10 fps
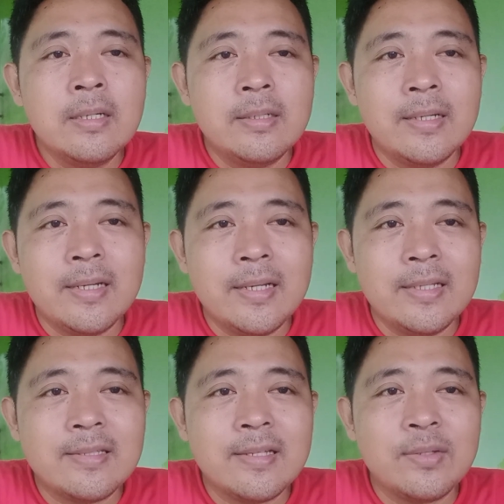dari
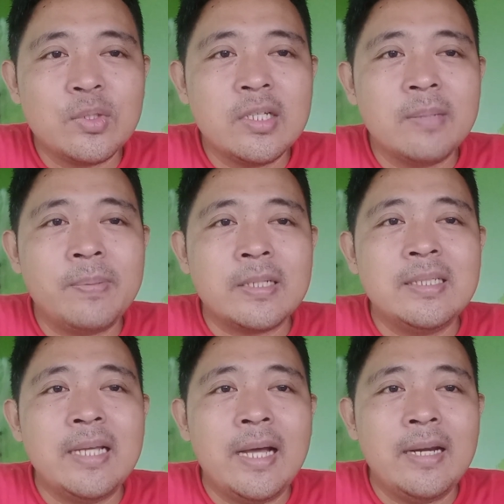institusi
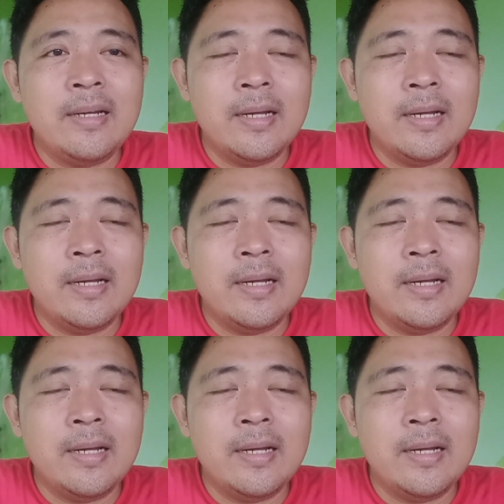kebersihan